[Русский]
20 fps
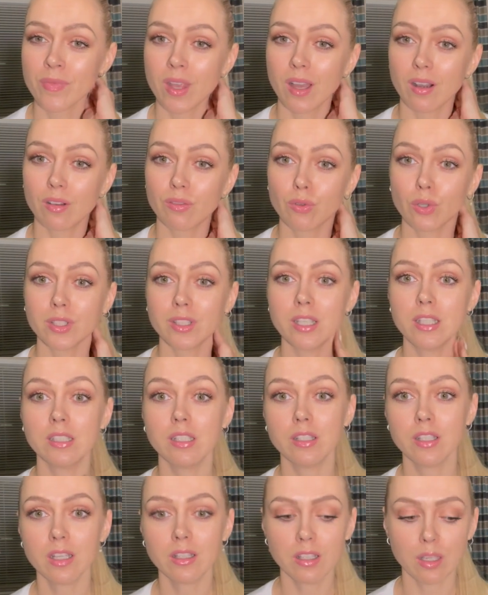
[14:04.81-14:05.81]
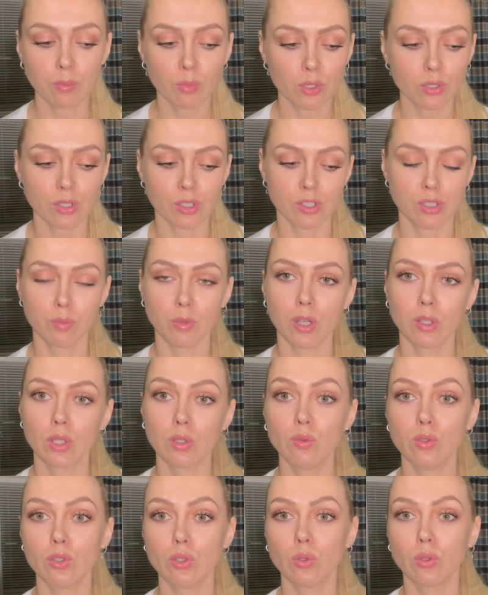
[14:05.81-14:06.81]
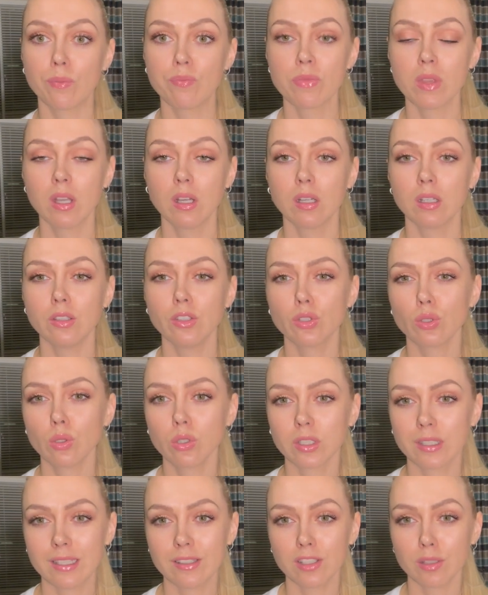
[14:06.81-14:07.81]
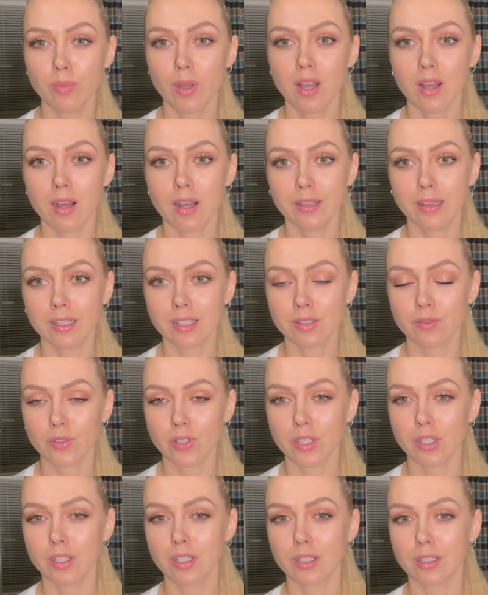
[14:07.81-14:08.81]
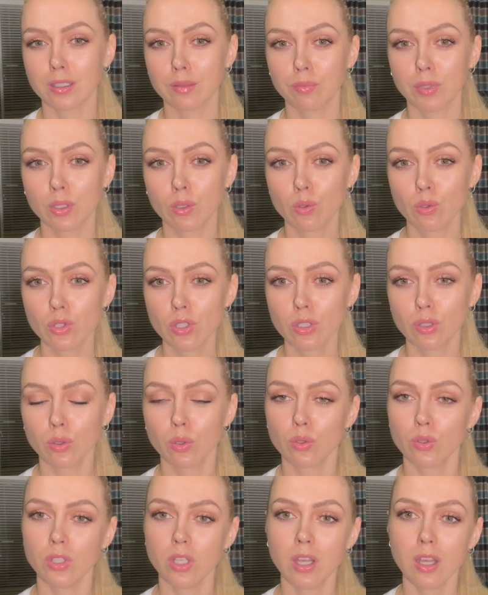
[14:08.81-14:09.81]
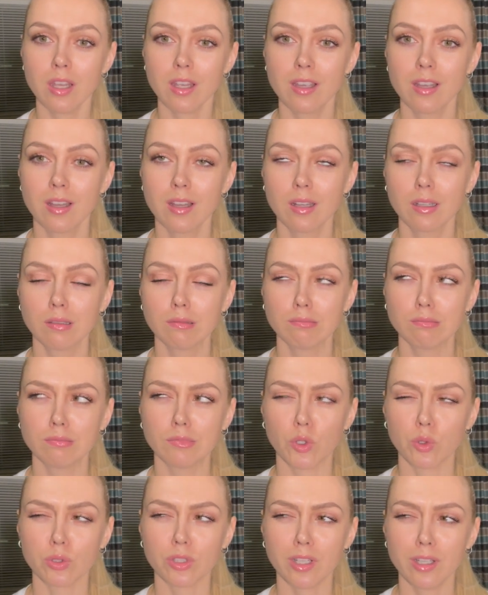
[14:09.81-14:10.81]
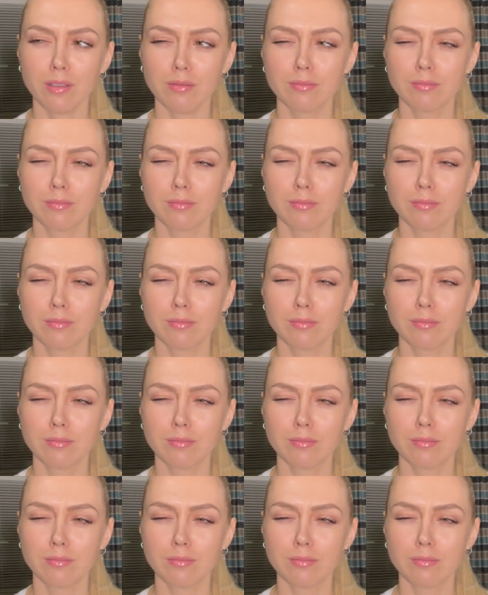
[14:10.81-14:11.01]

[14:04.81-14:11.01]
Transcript: Вот. Если нет, я просто снимаю это видео не столько для себя, а для своих э, подружек, друзей. Друзей?